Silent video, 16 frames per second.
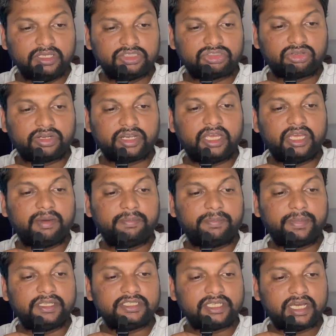స్వర్గీయ
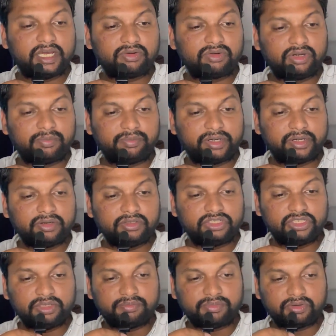పీజీఆర్ ఉన్నప్పటి నుంచి
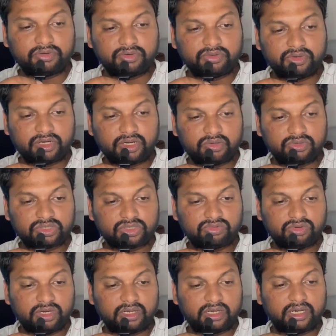ఇప్పటి వరకు ఇక్కడ
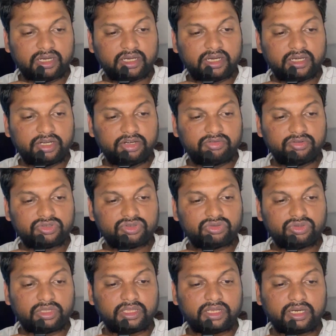ఉత్సవాలు ఘనంగా నిర్వహిస్తూ
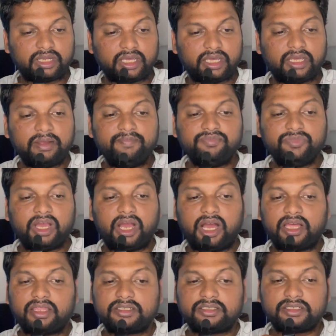అందరికీ
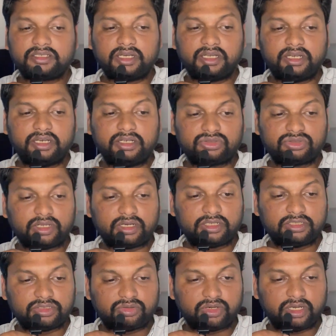ఆదర్శంగా
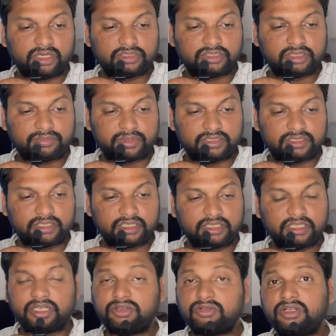నిలుస్తారని కూడా చెప్పడం
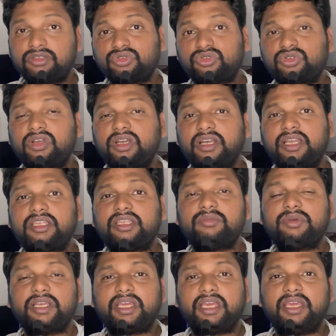జరిగింది ఇటీవల చూసుకున్నట్లయితే
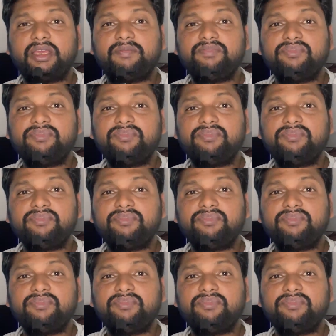మనకి